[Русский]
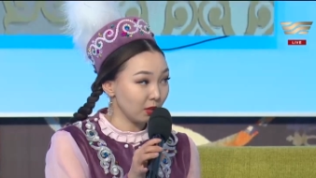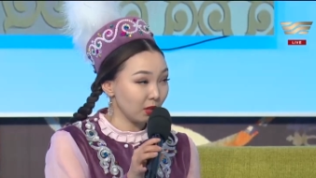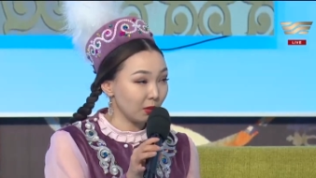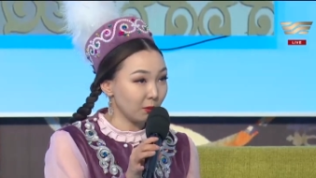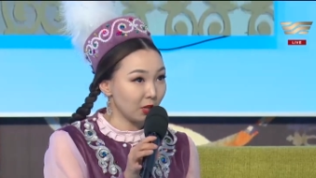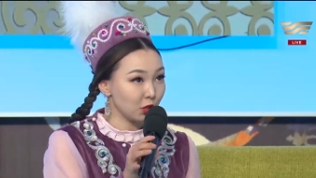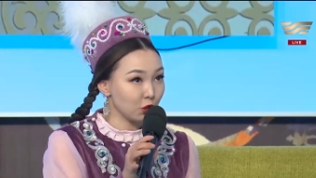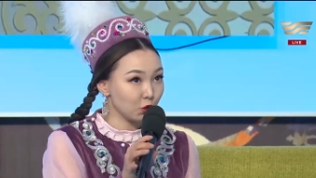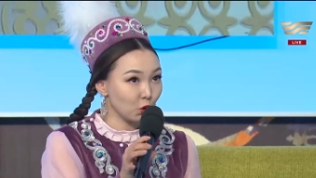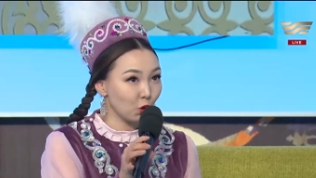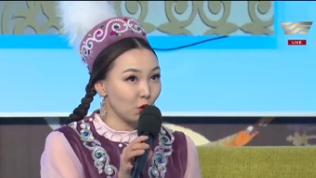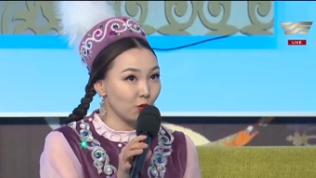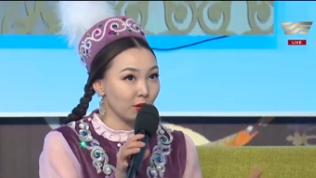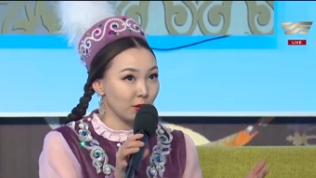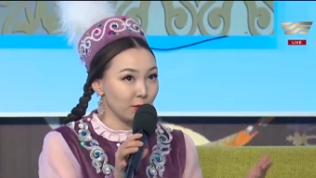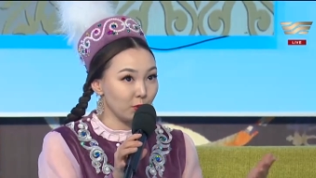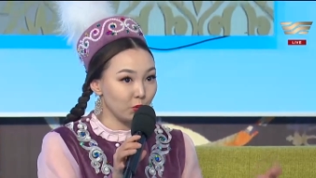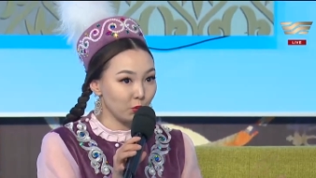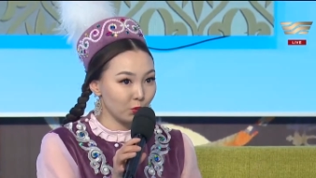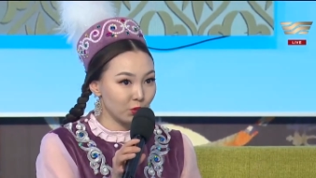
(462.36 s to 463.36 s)
э, большого
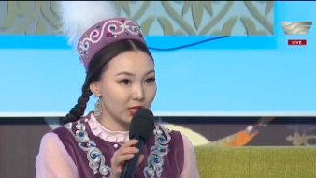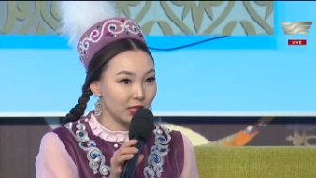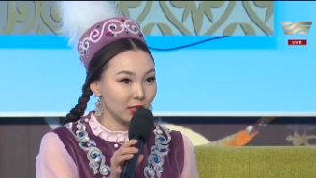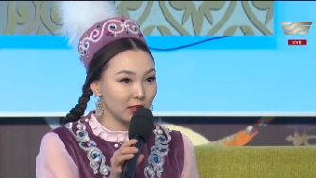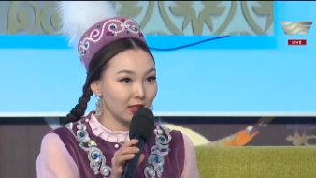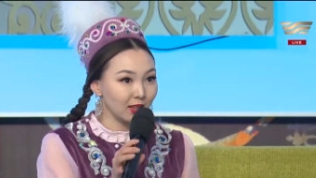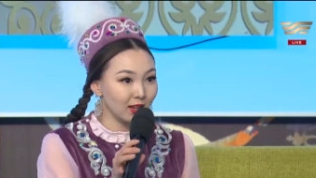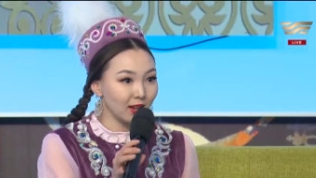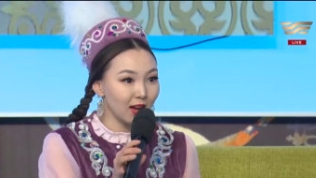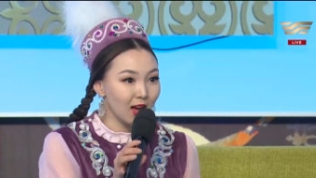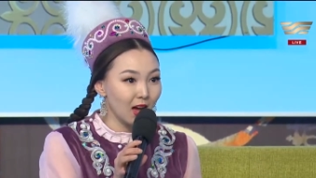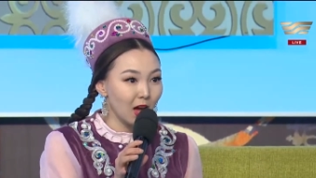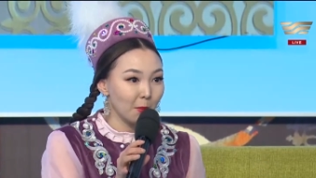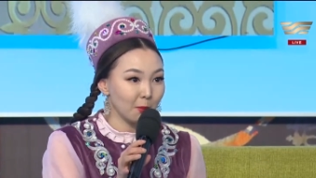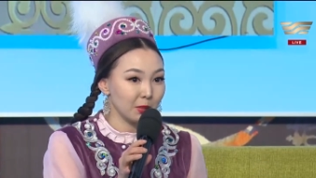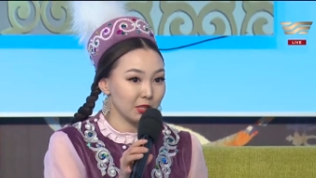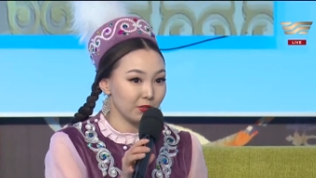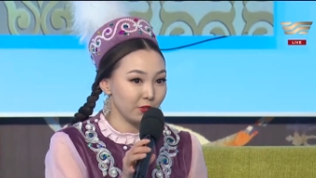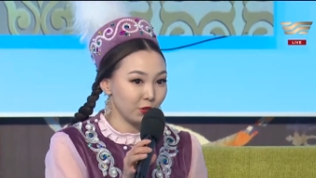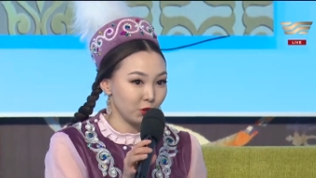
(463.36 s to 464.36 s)
мюзикла,
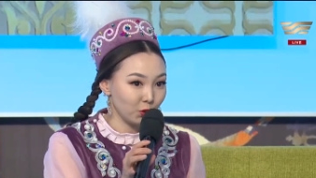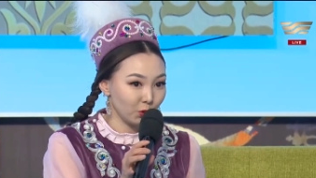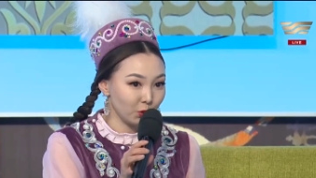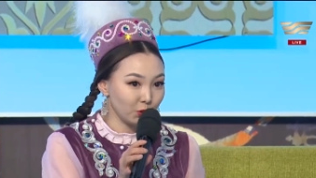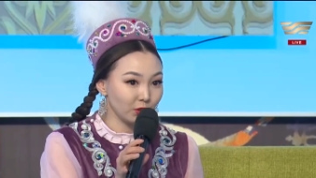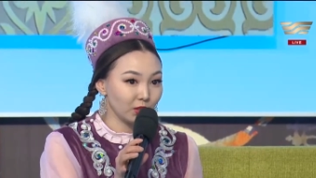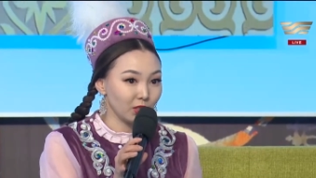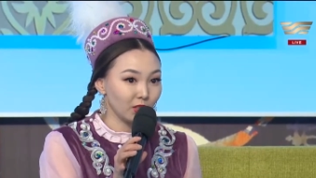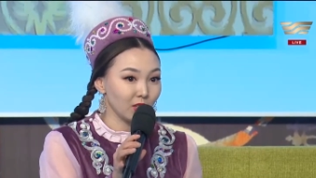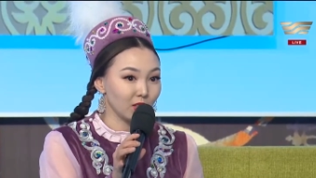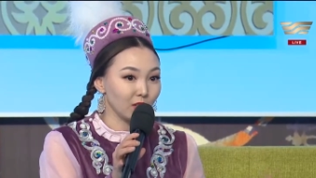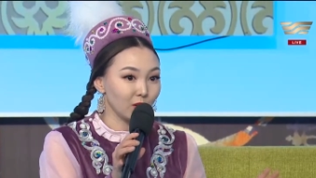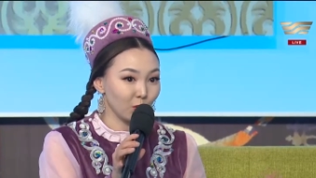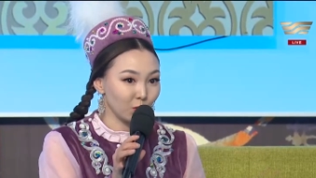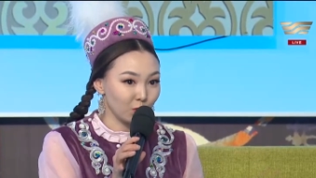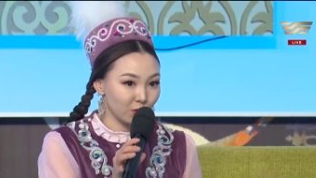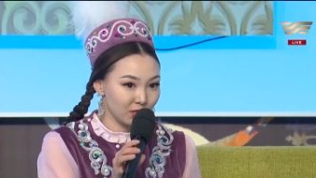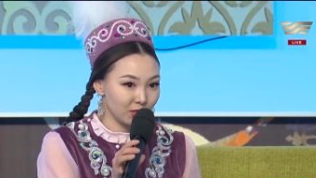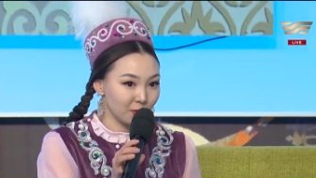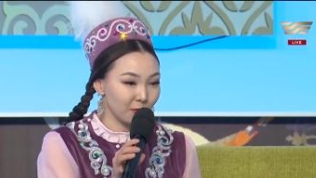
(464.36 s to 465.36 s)
посвященной
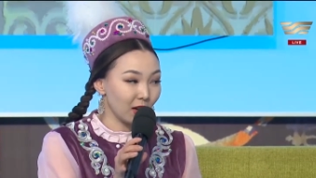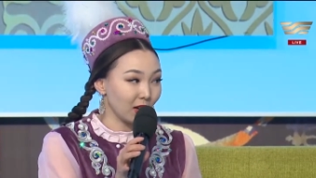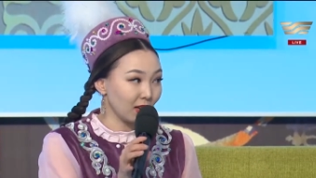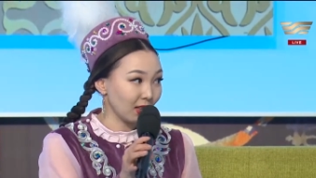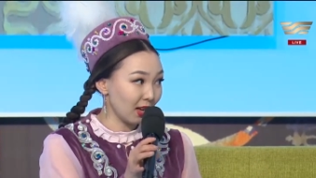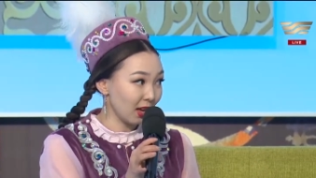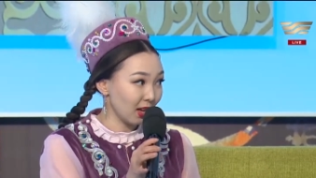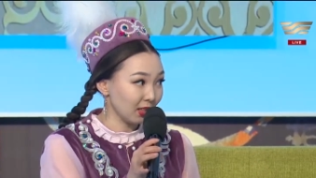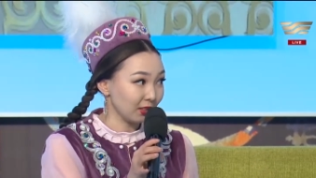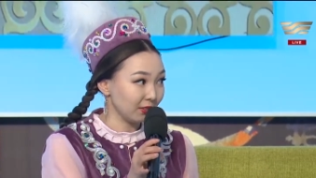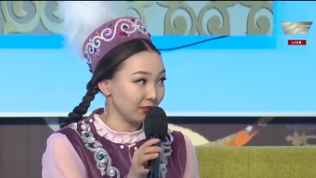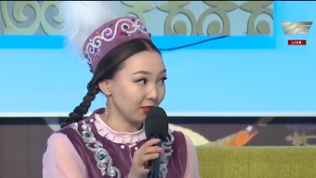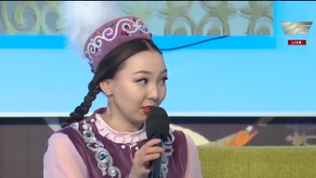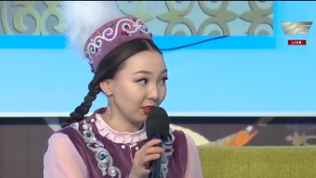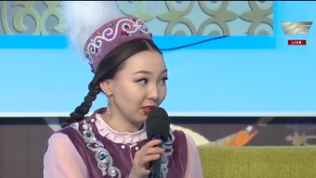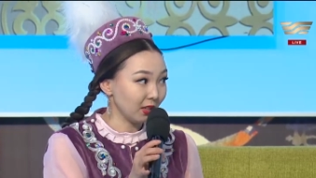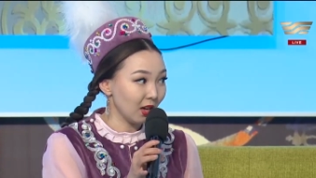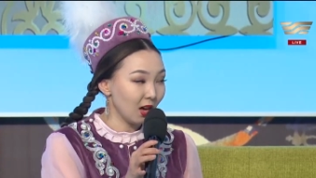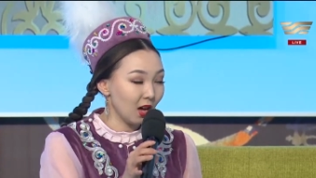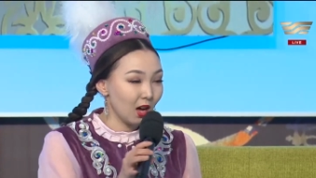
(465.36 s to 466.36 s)
Розе
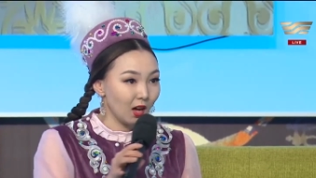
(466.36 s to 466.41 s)
Баглановой.